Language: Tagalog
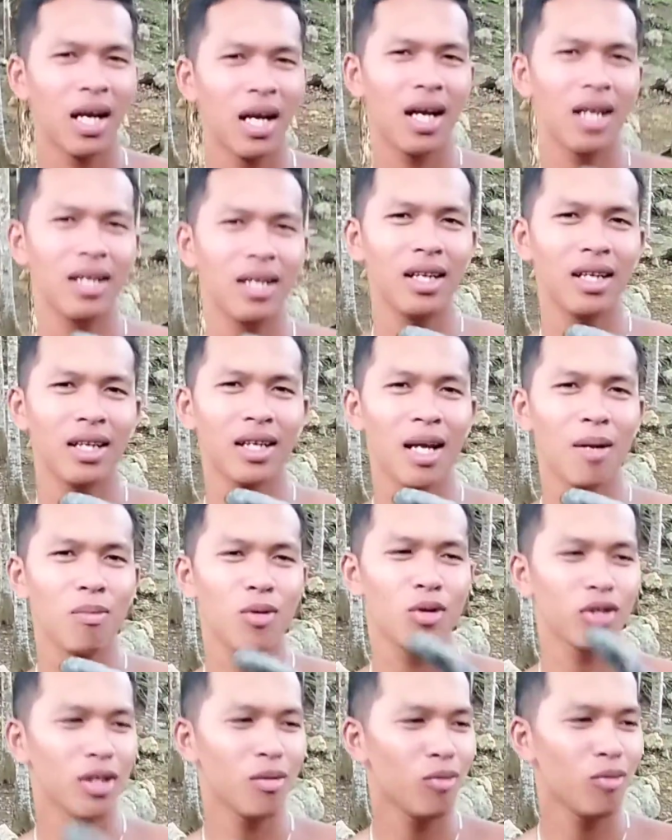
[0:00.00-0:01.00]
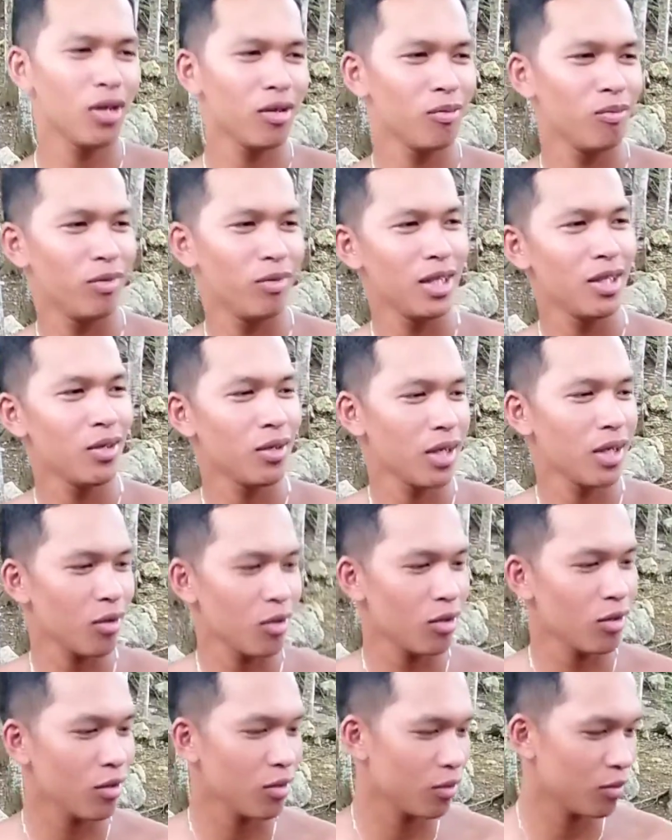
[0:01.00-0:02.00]
nga nileklamo sa mong video nga
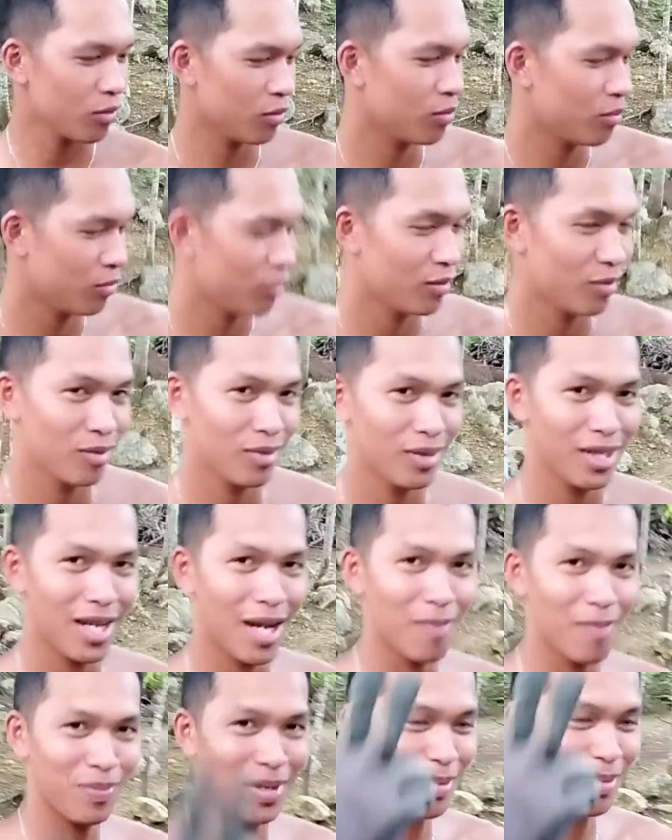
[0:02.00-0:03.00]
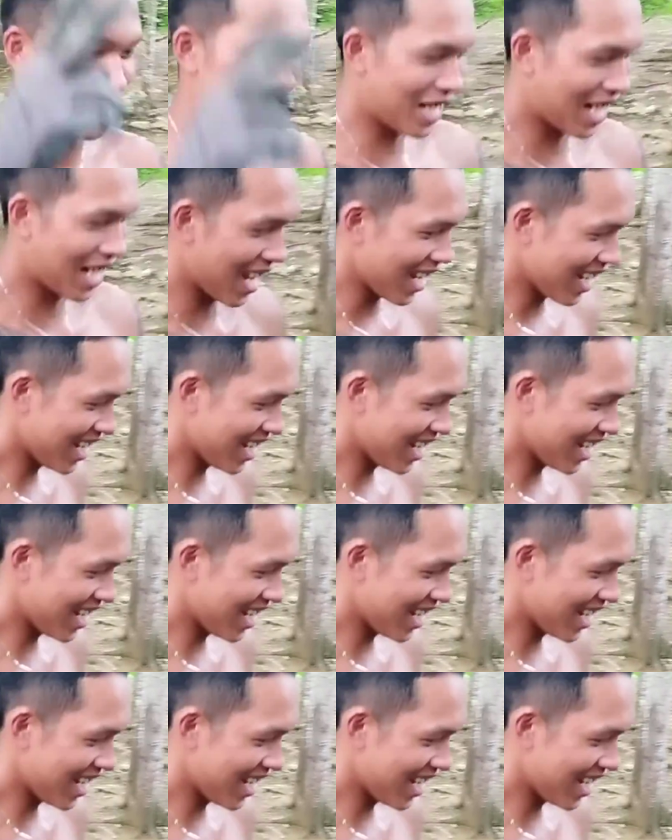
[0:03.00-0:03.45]
kurog. Amping mo dira.